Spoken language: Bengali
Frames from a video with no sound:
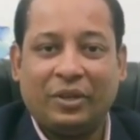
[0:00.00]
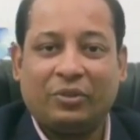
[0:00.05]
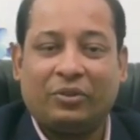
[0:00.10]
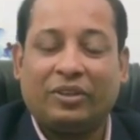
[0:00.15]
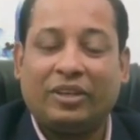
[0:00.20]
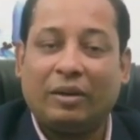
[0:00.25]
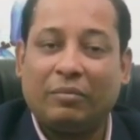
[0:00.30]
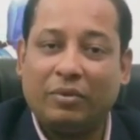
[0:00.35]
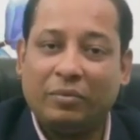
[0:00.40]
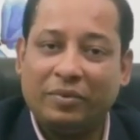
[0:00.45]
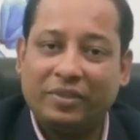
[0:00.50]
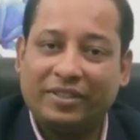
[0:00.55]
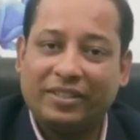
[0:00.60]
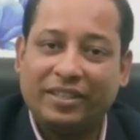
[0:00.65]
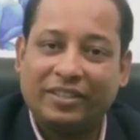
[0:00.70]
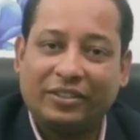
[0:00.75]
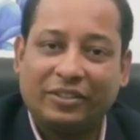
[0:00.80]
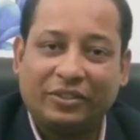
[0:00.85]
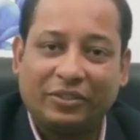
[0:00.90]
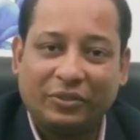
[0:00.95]
তো
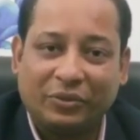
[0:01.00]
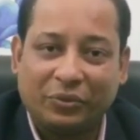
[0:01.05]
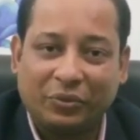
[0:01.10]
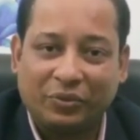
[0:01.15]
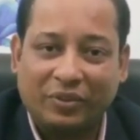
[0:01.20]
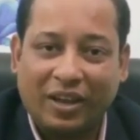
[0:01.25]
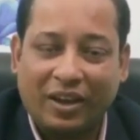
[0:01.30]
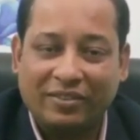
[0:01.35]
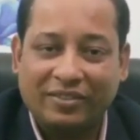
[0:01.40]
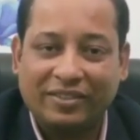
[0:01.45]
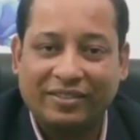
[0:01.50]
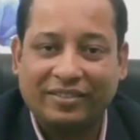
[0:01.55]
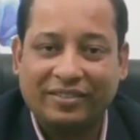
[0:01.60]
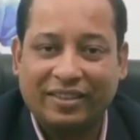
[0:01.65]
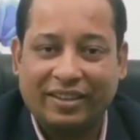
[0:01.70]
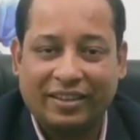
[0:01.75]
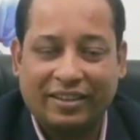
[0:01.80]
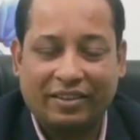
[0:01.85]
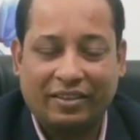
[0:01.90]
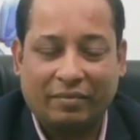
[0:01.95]
ডাব্লিউবিসিএস টু থাউজেন্ড
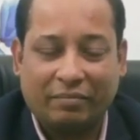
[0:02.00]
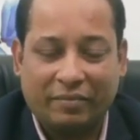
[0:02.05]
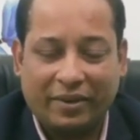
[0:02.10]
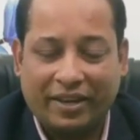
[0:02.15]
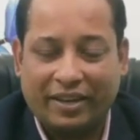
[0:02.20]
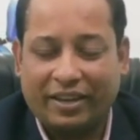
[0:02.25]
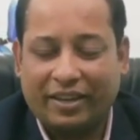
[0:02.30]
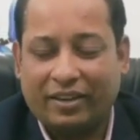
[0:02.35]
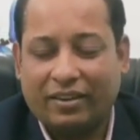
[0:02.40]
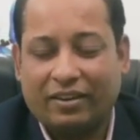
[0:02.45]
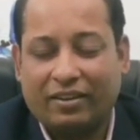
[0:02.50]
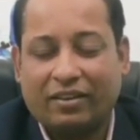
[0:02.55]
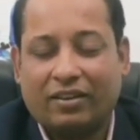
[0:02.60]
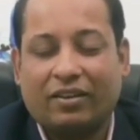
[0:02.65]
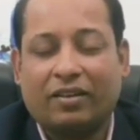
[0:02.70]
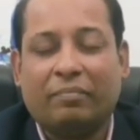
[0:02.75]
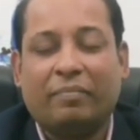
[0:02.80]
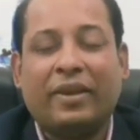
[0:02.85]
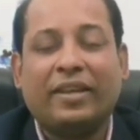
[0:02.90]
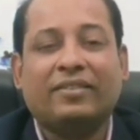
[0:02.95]

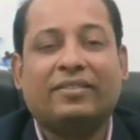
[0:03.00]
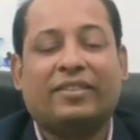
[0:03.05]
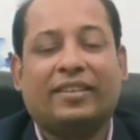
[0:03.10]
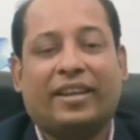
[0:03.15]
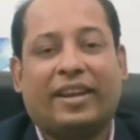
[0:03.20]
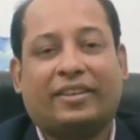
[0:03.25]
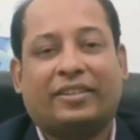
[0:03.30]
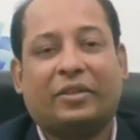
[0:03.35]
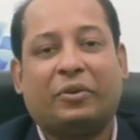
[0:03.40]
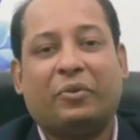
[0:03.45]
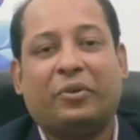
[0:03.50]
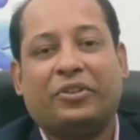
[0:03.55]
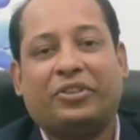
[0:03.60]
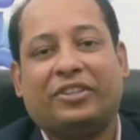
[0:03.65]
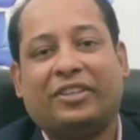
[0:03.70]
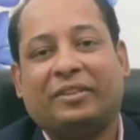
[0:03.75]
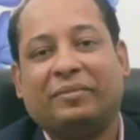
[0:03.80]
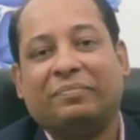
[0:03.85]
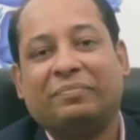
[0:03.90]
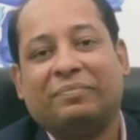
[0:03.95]
মেন্সের একটা
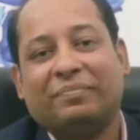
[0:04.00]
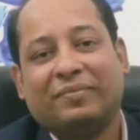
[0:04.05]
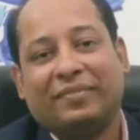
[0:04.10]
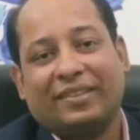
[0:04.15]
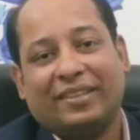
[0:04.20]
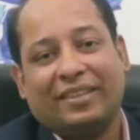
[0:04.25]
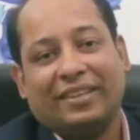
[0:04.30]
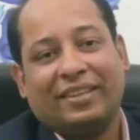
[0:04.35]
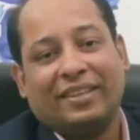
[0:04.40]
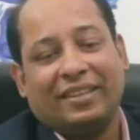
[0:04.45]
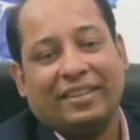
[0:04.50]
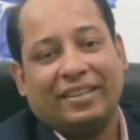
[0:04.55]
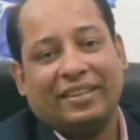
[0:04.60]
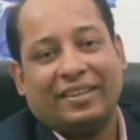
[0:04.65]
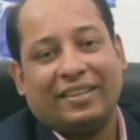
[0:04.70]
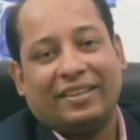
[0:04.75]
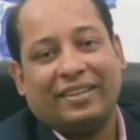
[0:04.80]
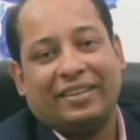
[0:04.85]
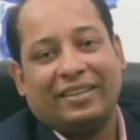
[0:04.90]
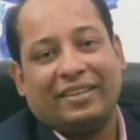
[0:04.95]
কোয়েশ্চেন
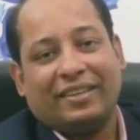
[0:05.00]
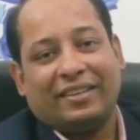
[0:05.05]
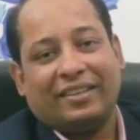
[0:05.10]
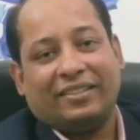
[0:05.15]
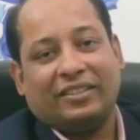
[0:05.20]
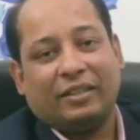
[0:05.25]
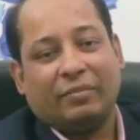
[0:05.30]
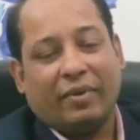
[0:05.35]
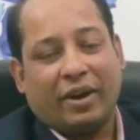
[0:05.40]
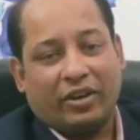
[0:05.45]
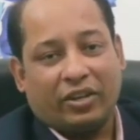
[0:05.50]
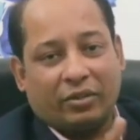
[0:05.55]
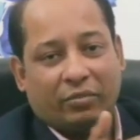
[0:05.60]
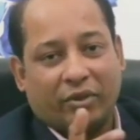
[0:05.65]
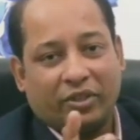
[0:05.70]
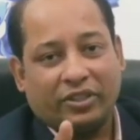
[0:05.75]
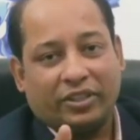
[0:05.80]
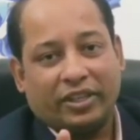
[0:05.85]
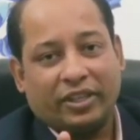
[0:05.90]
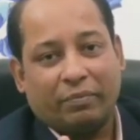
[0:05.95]
যে
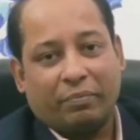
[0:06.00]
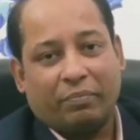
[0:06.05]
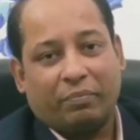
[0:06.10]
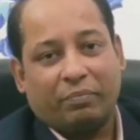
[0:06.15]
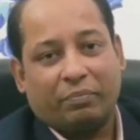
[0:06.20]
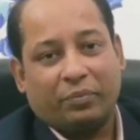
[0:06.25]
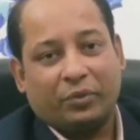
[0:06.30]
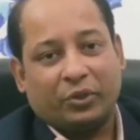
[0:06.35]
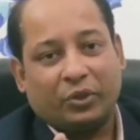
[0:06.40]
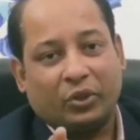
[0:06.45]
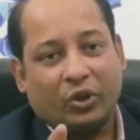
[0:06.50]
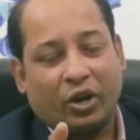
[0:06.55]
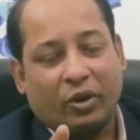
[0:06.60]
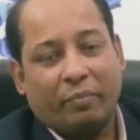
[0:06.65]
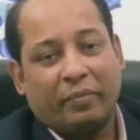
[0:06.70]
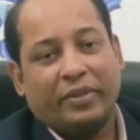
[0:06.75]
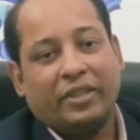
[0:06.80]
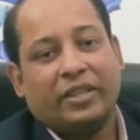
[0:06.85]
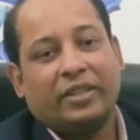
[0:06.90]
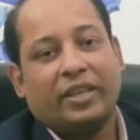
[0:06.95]
ভারতবর্ষের
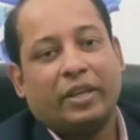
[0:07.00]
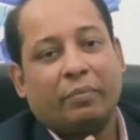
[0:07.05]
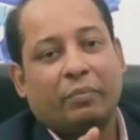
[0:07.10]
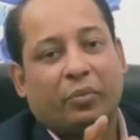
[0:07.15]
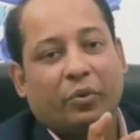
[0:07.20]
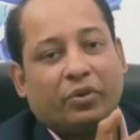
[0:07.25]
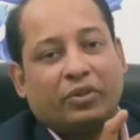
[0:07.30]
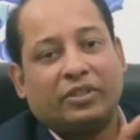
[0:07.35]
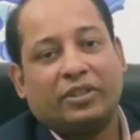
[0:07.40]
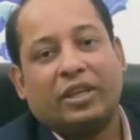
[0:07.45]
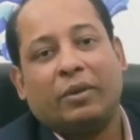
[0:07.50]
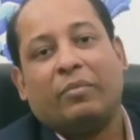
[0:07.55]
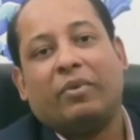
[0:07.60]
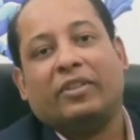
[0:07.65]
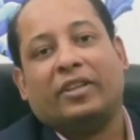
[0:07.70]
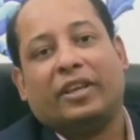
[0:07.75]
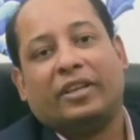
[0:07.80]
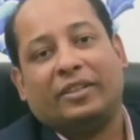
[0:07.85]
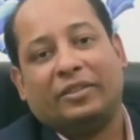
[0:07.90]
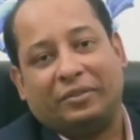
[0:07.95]
সংবিধানের
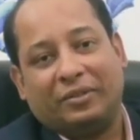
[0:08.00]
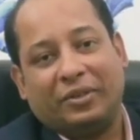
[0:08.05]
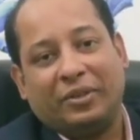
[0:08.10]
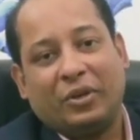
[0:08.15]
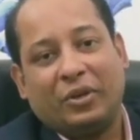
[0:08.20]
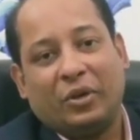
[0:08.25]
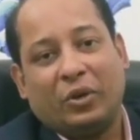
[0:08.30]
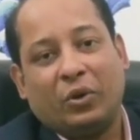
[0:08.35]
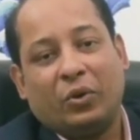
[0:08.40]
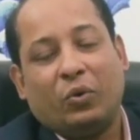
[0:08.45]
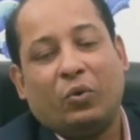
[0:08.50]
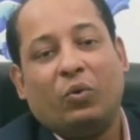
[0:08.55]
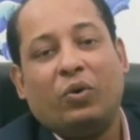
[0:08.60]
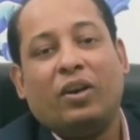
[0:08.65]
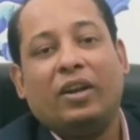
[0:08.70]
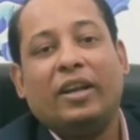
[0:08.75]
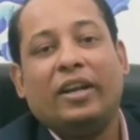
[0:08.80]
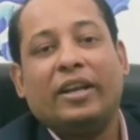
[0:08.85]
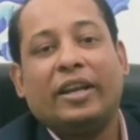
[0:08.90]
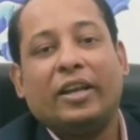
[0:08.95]
প্রস্তাবনায়
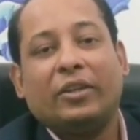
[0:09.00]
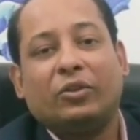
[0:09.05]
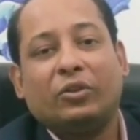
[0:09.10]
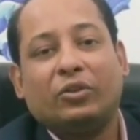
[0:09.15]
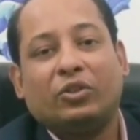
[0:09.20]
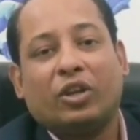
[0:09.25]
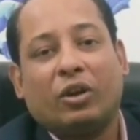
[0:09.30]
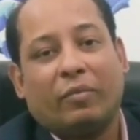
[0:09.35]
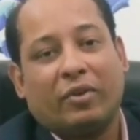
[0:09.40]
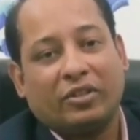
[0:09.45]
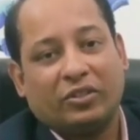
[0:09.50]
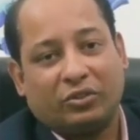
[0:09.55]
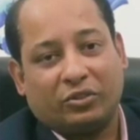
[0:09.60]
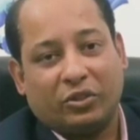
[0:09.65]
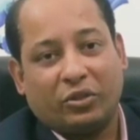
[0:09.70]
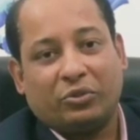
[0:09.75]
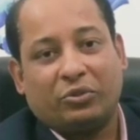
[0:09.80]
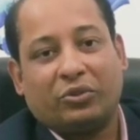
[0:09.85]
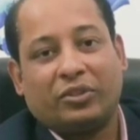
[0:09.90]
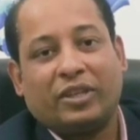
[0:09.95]
উল্লেখিত
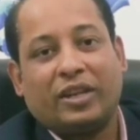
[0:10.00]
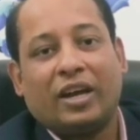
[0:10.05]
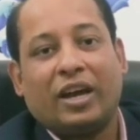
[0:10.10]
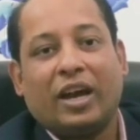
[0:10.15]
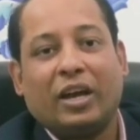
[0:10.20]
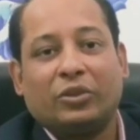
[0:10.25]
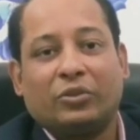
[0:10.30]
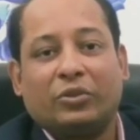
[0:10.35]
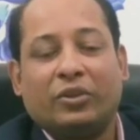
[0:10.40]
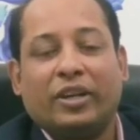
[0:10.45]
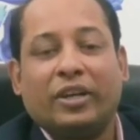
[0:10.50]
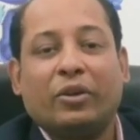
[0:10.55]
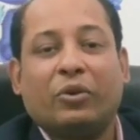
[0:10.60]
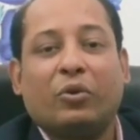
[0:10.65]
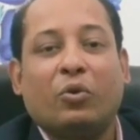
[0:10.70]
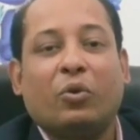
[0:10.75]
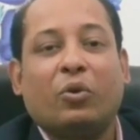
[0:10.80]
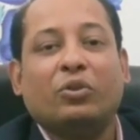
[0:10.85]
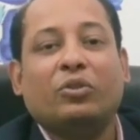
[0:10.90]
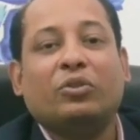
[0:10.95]
সমাজতন্ত্রটা আসলে
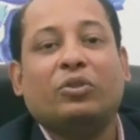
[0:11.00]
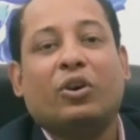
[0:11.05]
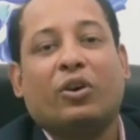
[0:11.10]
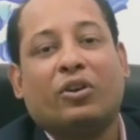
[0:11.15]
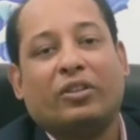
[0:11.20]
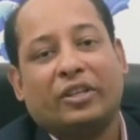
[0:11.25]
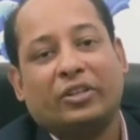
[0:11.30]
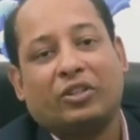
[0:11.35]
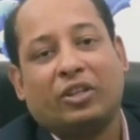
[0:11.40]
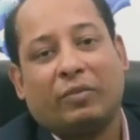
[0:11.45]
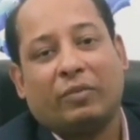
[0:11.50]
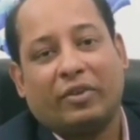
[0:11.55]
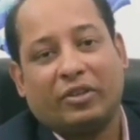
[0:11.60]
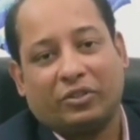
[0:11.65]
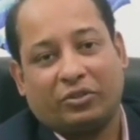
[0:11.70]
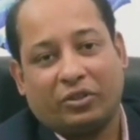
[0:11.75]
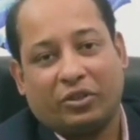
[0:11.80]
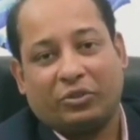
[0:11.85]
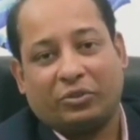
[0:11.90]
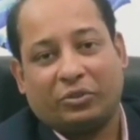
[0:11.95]
কোন ধরনের
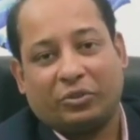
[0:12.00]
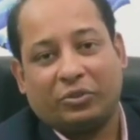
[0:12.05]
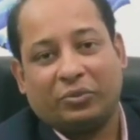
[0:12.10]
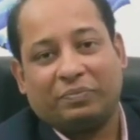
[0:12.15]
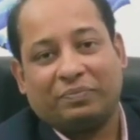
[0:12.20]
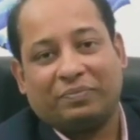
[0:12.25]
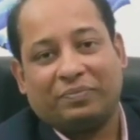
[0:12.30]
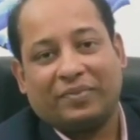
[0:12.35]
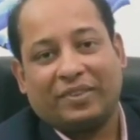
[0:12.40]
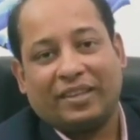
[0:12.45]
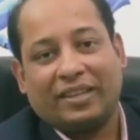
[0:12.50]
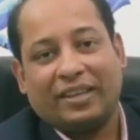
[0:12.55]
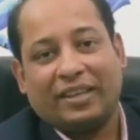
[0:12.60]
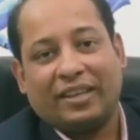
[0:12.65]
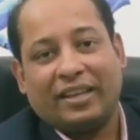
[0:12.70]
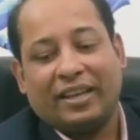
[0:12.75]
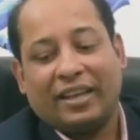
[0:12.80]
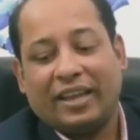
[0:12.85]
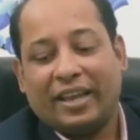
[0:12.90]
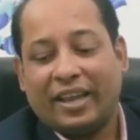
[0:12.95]
সমাজতন্ত্র
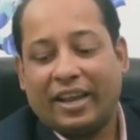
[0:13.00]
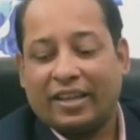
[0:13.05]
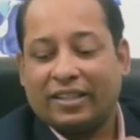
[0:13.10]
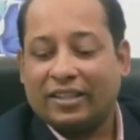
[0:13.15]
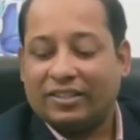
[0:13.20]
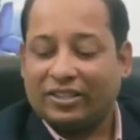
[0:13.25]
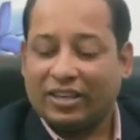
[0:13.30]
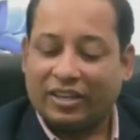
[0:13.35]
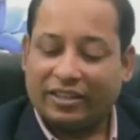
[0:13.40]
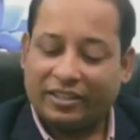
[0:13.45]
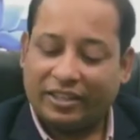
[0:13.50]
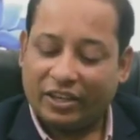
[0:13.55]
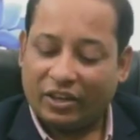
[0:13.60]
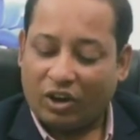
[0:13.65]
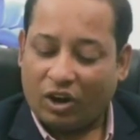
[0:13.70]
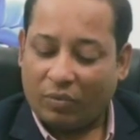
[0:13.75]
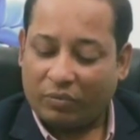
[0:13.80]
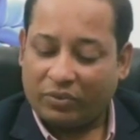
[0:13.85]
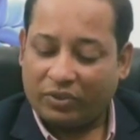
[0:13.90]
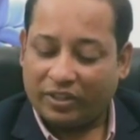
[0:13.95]
এখানে চারটে
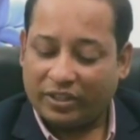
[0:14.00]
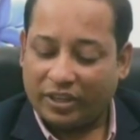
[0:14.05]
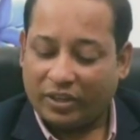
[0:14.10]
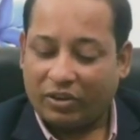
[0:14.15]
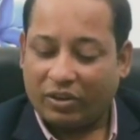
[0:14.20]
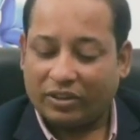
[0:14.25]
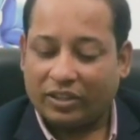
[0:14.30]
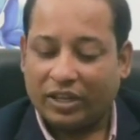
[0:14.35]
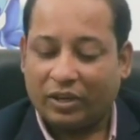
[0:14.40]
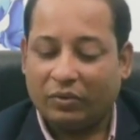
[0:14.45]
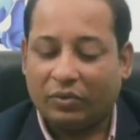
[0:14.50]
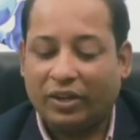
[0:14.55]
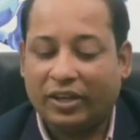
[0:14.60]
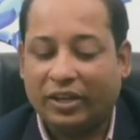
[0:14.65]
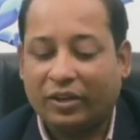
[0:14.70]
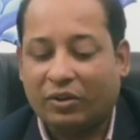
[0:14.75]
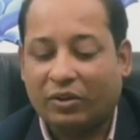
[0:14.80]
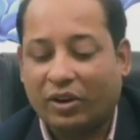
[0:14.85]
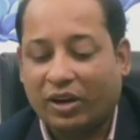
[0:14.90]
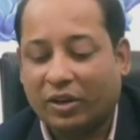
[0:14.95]
অপশানের কথা
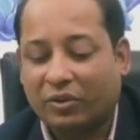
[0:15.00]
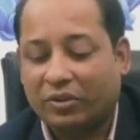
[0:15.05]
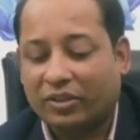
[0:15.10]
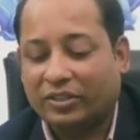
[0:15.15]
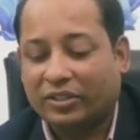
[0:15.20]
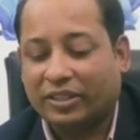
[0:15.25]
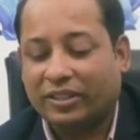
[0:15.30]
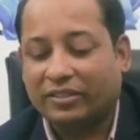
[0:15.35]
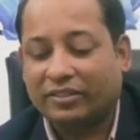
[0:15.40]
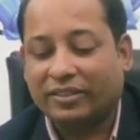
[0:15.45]
উল্লেখ করা হয়েছে